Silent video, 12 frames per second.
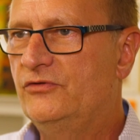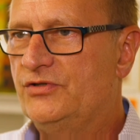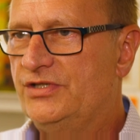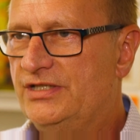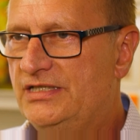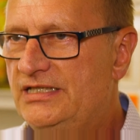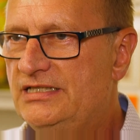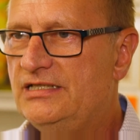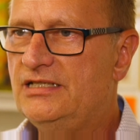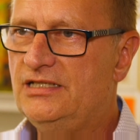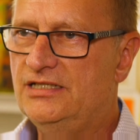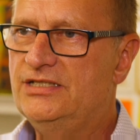wo diese
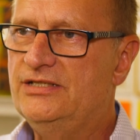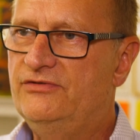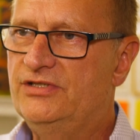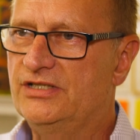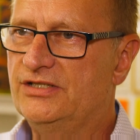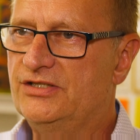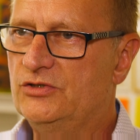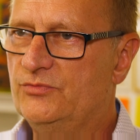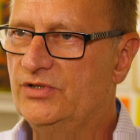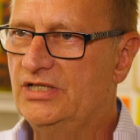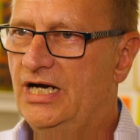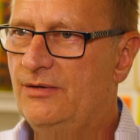Kreativität und
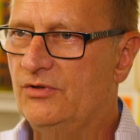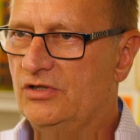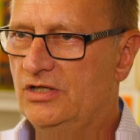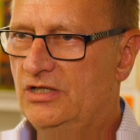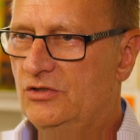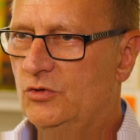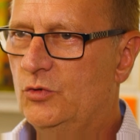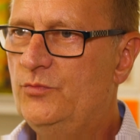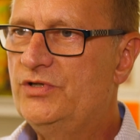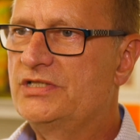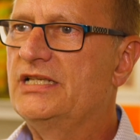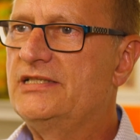Begabung
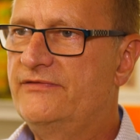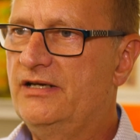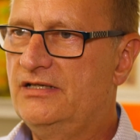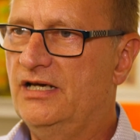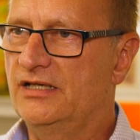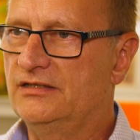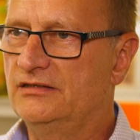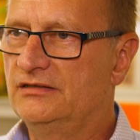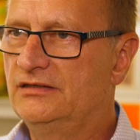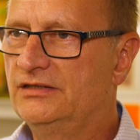umgesetzt werden kann.